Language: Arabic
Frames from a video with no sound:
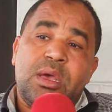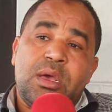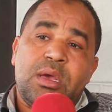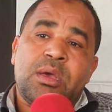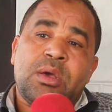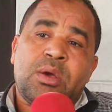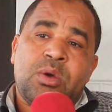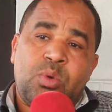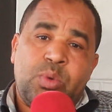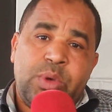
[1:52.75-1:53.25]

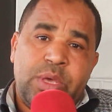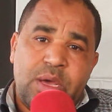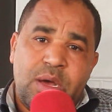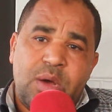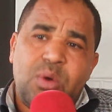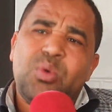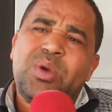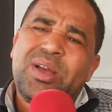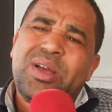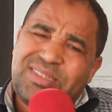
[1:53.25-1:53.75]
آه، قويه
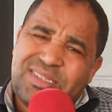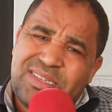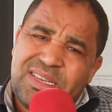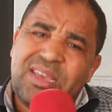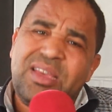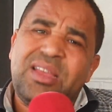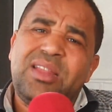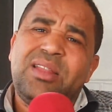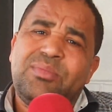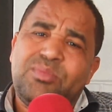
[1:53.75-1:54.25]

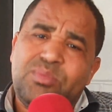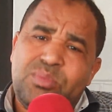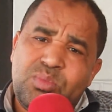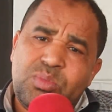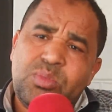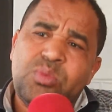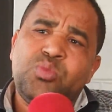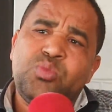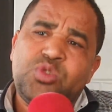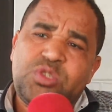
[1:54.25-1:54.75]
وكتسهل
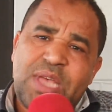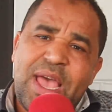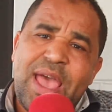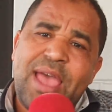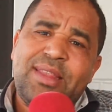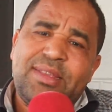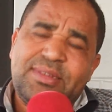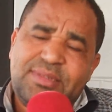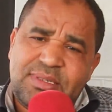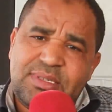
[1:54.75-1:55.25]

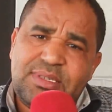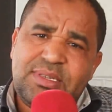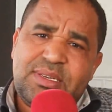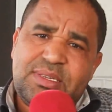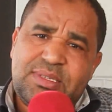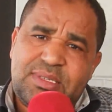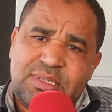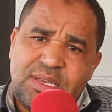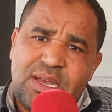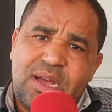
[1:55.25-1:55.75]
المساءله
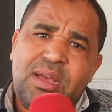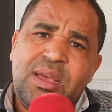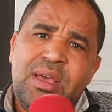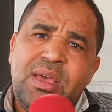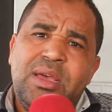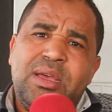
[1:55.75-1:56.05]
السياسيه